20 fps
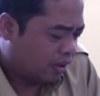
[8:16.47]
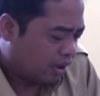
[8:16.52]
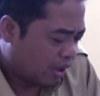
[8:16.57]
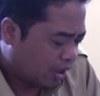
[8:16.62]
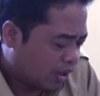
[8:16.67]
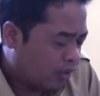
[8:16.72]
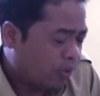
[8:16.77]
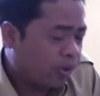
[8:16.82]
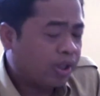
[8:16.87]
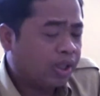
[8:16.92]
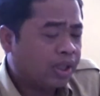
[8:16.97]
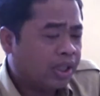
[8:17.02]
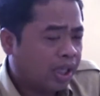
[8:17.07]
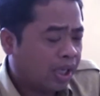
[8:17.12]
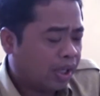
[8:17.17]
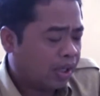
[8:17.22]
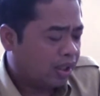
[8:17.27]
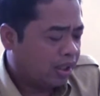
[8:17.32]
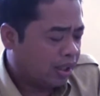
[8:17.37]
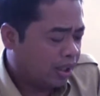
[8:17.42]
Yang di, di,
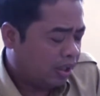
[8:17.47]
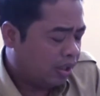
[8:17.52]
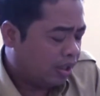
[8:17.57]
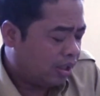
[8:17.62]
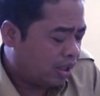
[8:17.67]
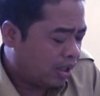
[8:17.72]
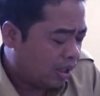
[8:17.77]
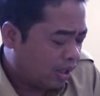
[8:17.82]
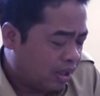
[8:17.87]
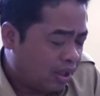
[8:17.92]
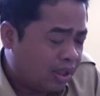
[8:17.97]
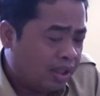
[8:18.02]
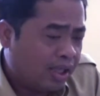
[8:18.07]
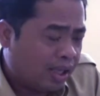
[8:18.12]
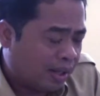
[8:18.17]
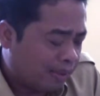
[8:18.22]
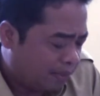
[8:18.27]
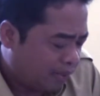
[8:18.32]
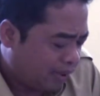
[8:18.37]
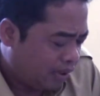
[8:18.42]
di, di,
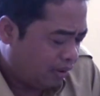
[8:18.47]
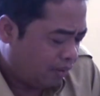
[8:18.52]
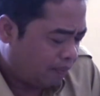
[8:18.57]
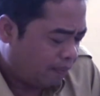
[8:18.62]
didiami,